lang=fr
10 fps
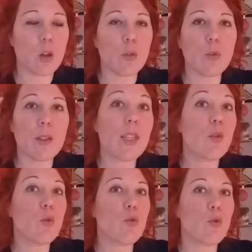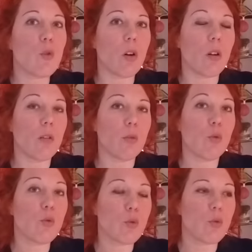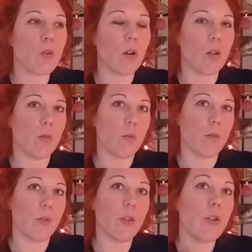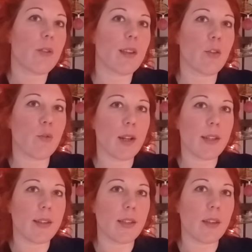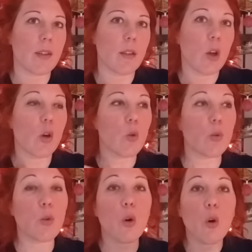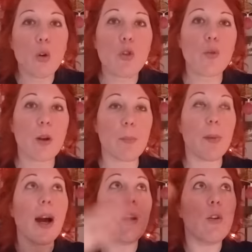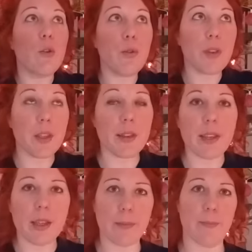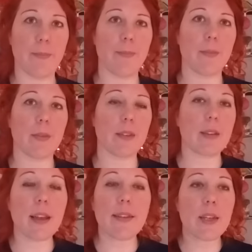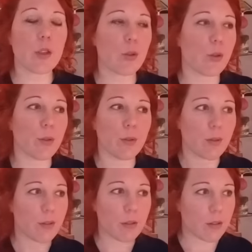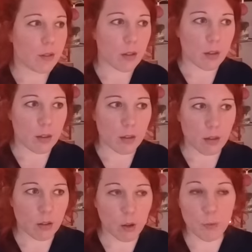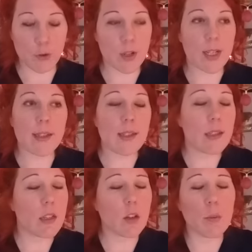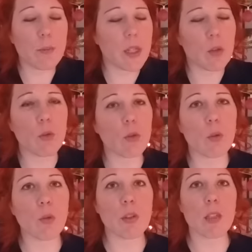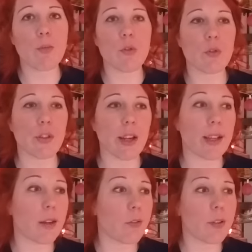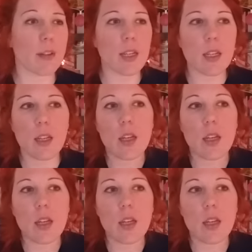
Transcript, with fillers: quand on est toujours, toujours dans sa dualité, qu'on ne rejoint pas l'unité, c'est-à-dire que, comme je l'ai dit et comme bien d'autres l'ont dit, puisque je n'ai rien inventé,